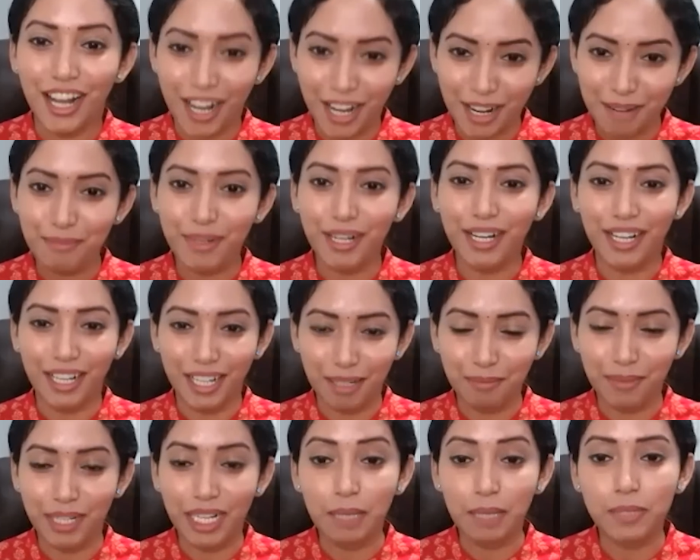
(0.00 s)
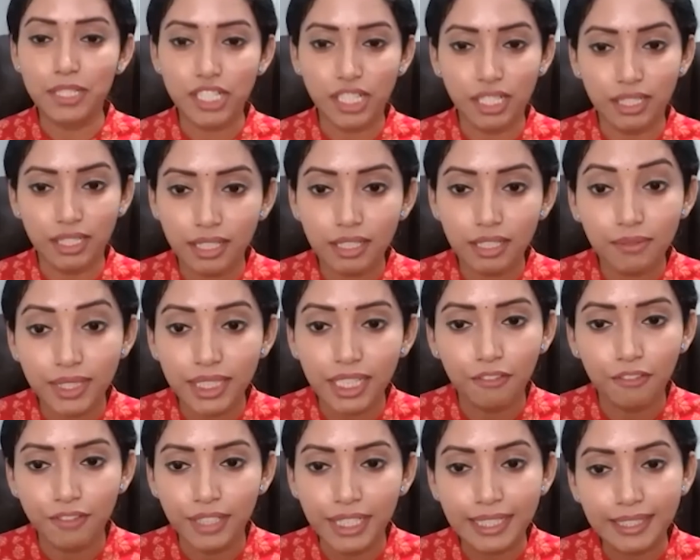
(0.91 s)
ஆமா ஆமா இப்ப சந்திரன் வந்து
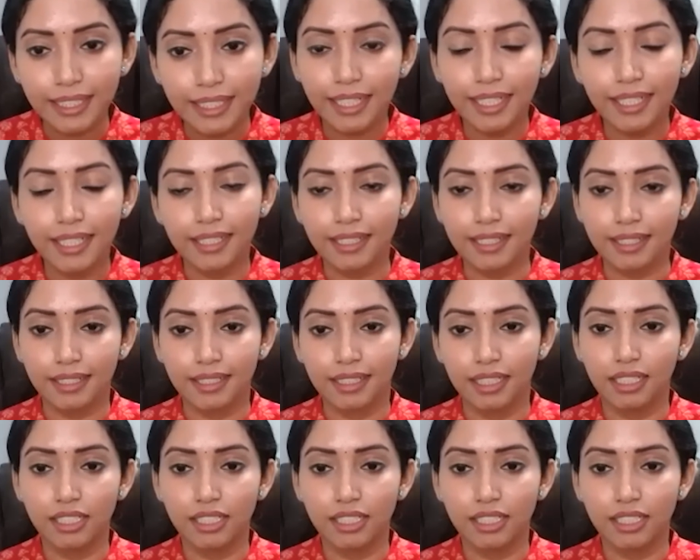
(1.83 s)
அஃப்ளிக்டடா இருக்கு